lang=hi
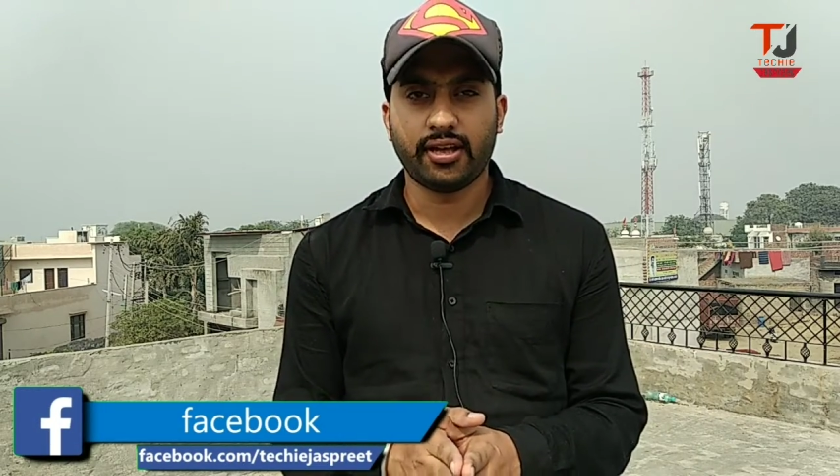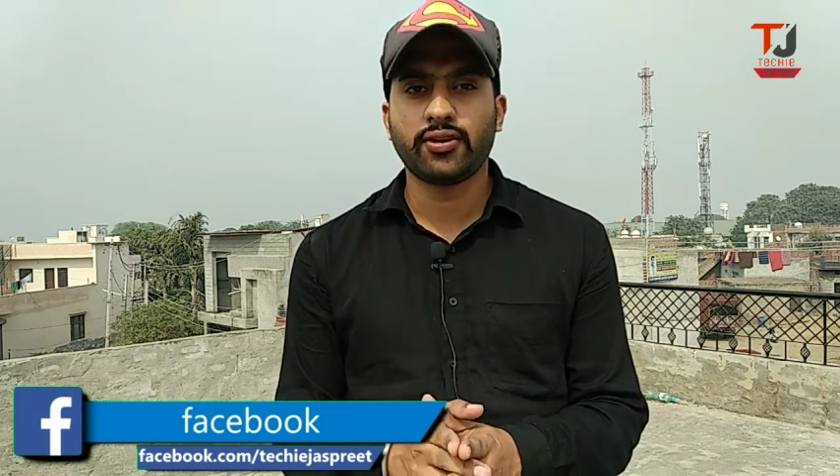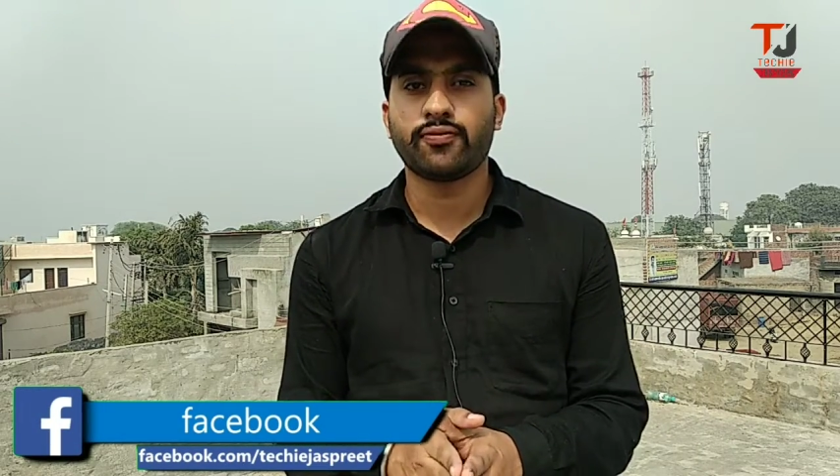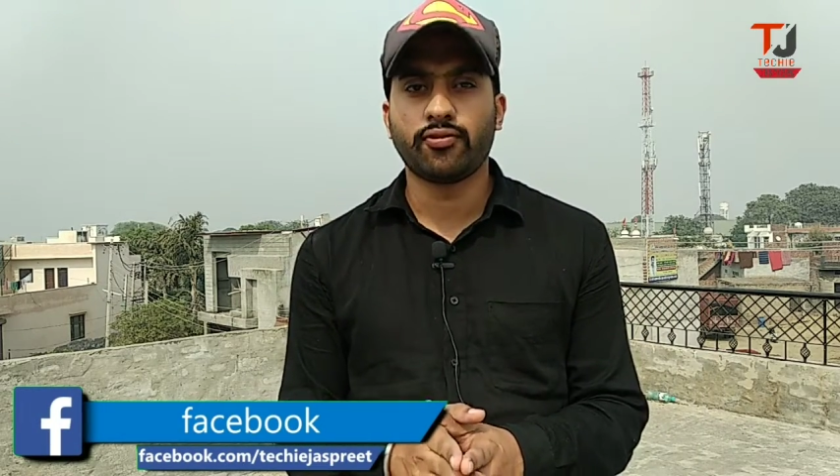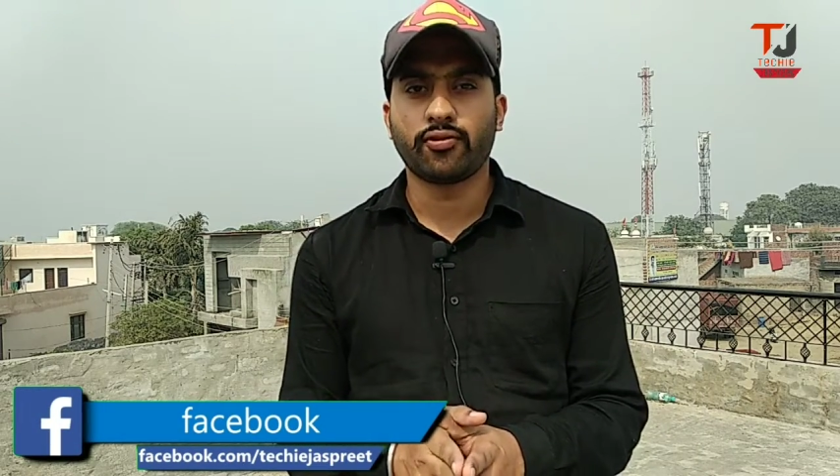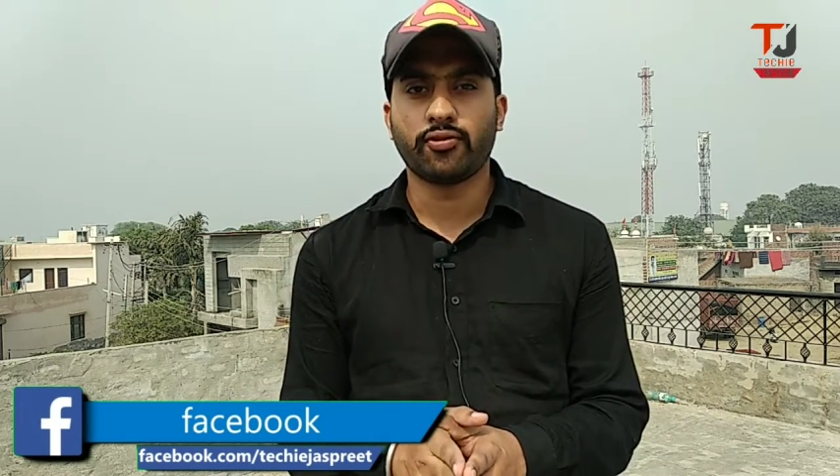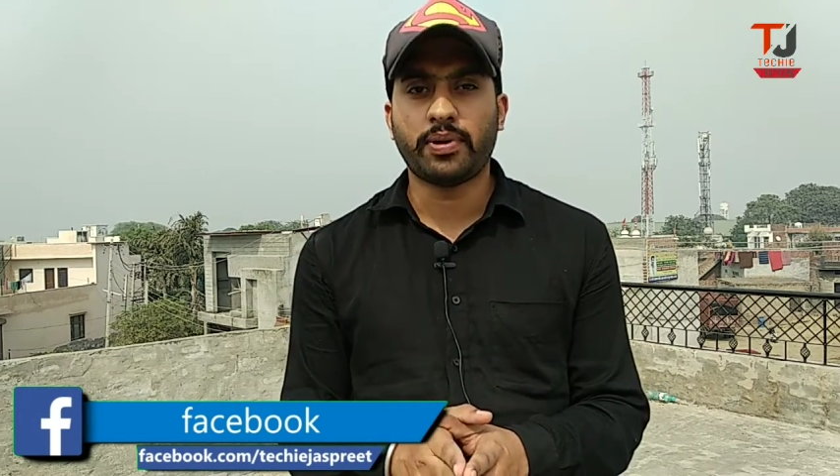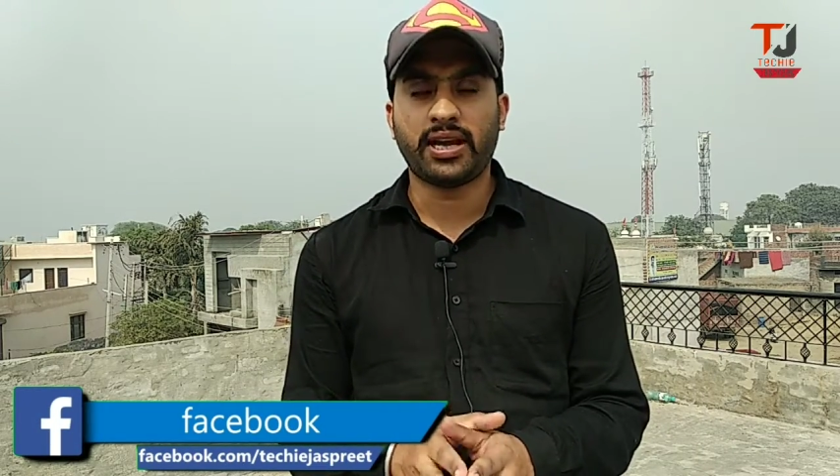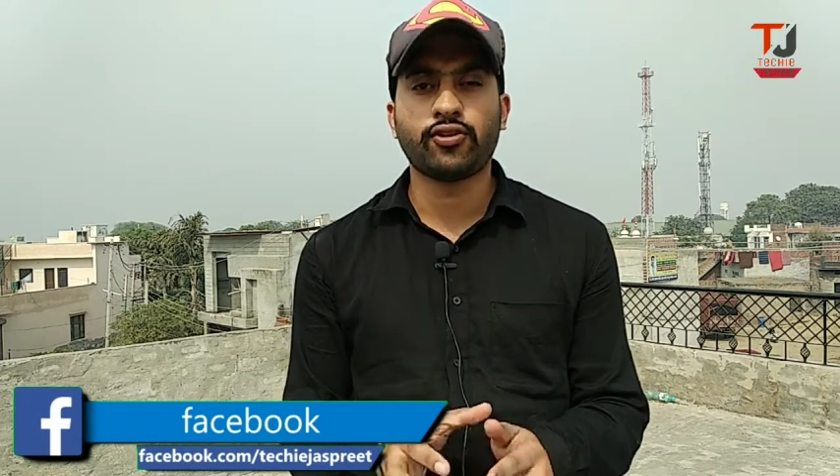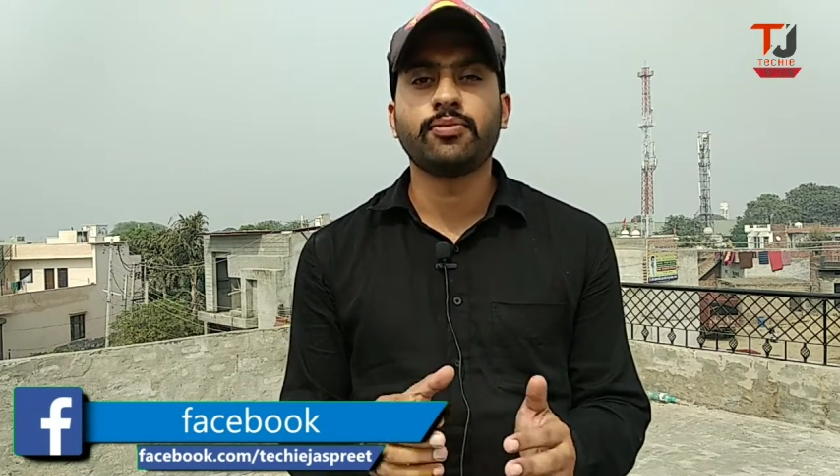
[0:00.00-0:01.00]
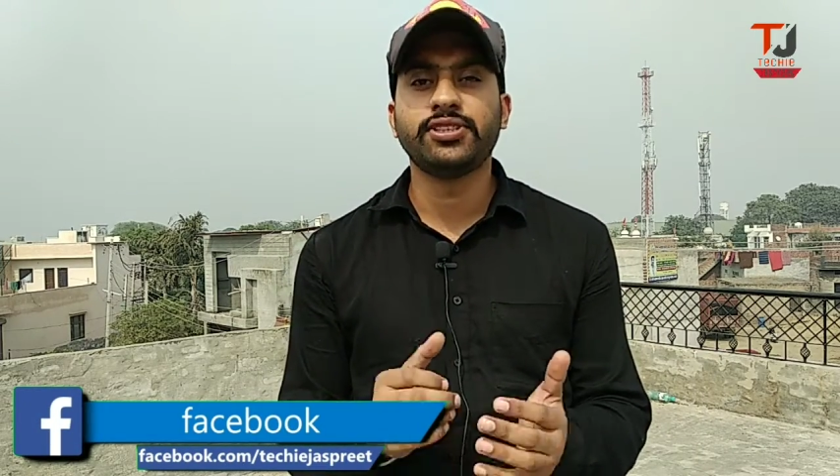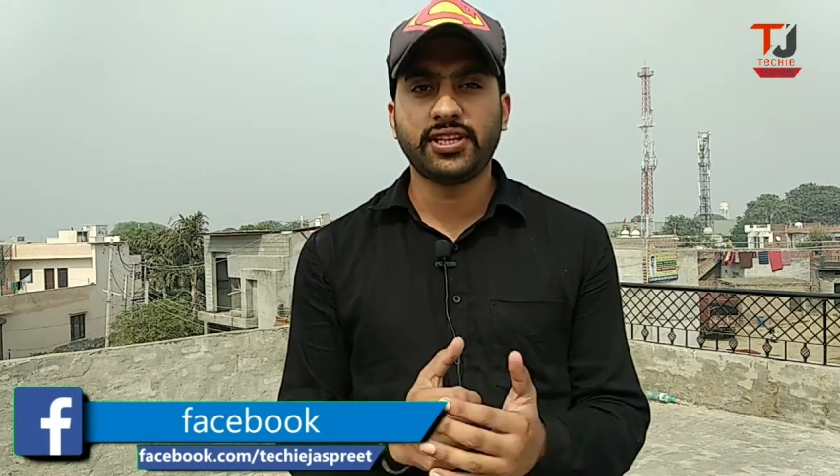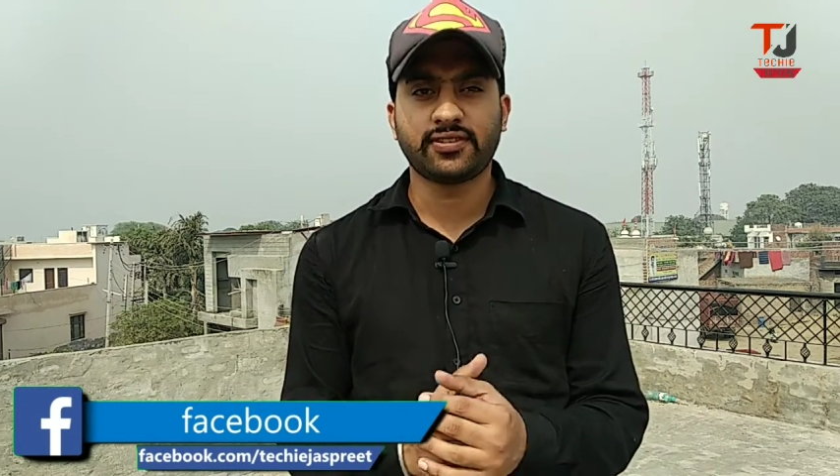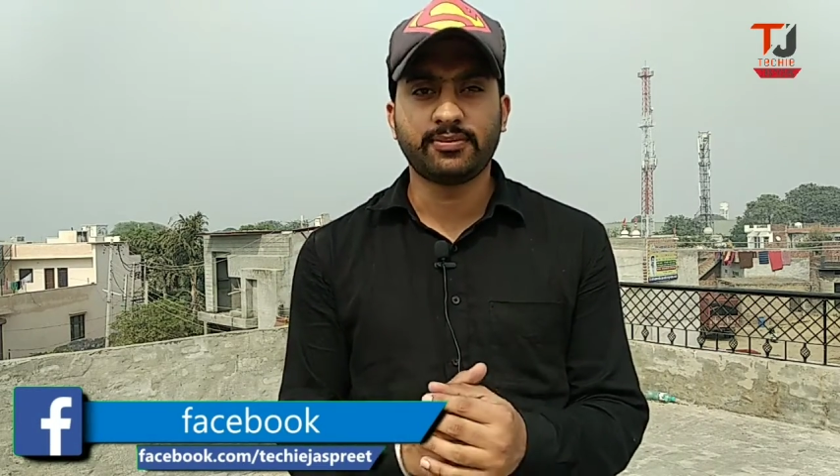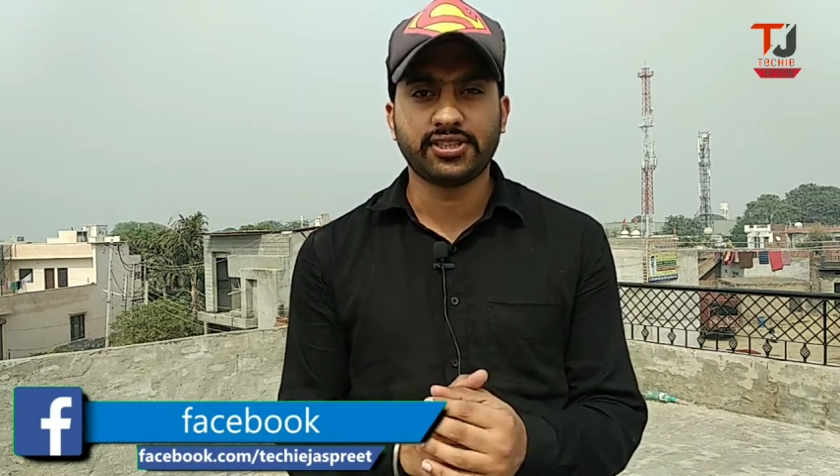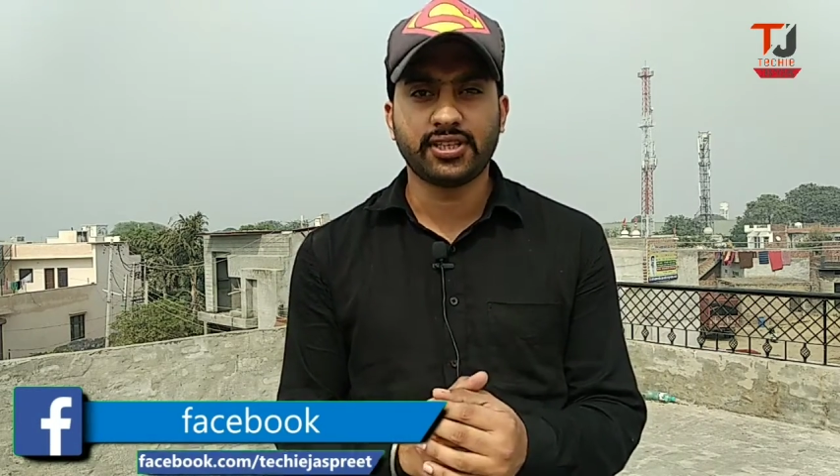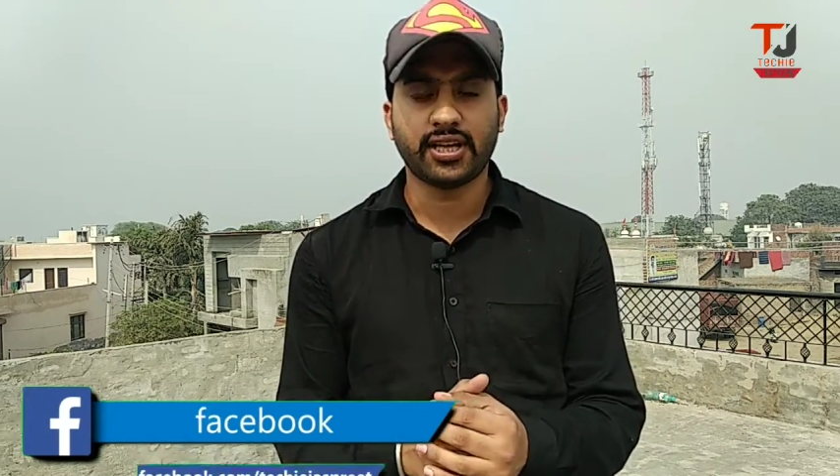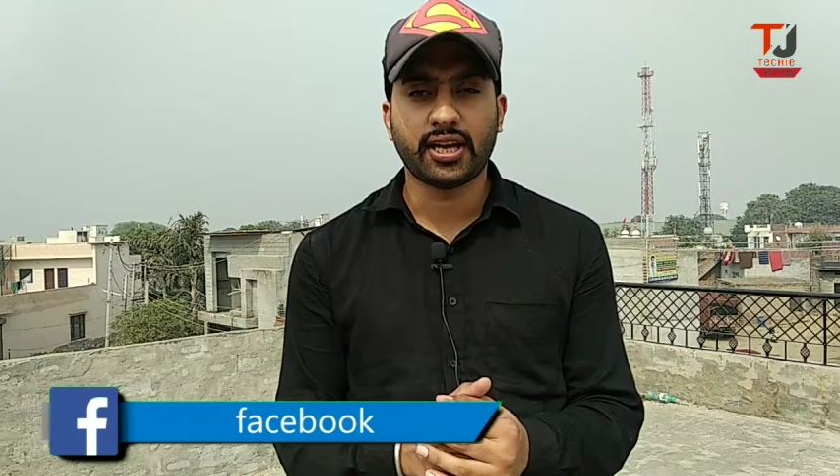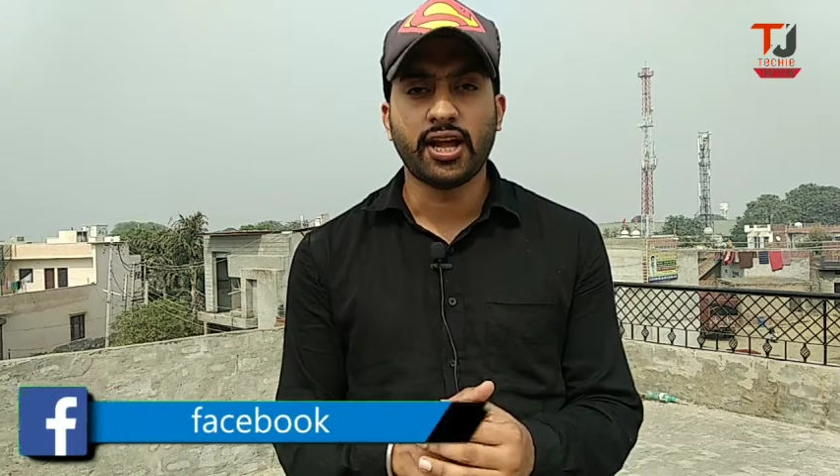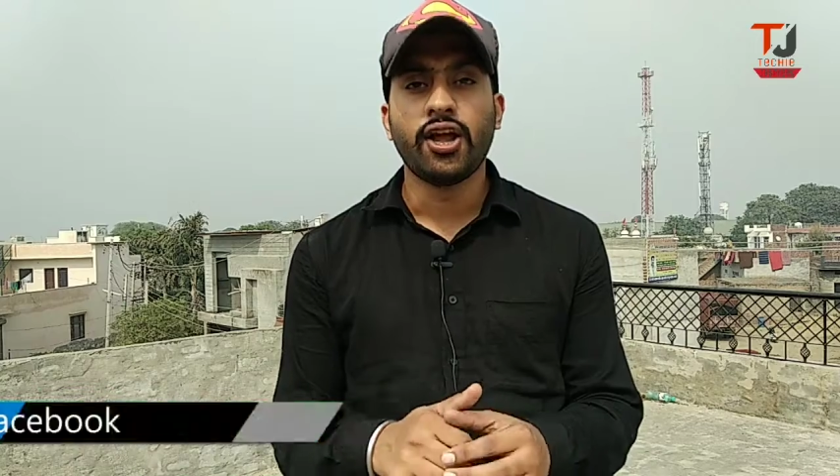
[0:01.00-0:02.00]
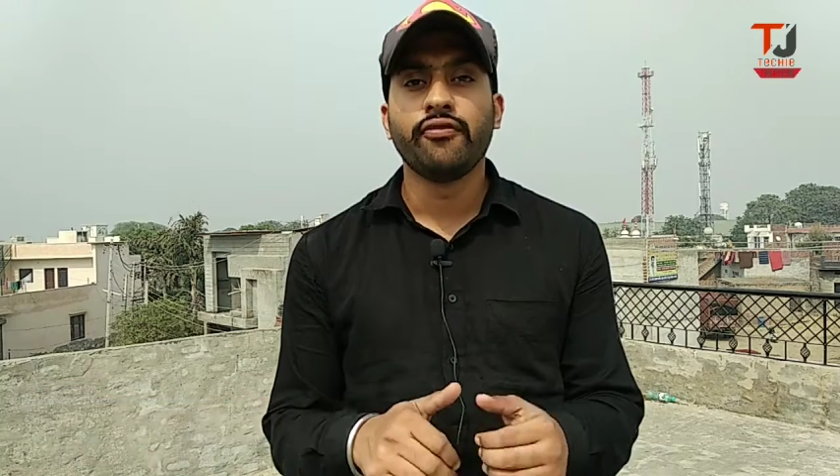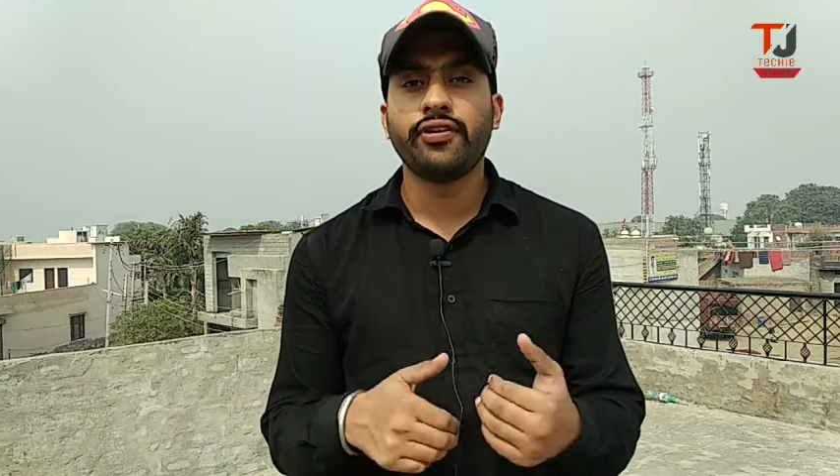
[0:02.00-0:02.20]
एक फ़ोन को पहले तो हम ये समझते हैं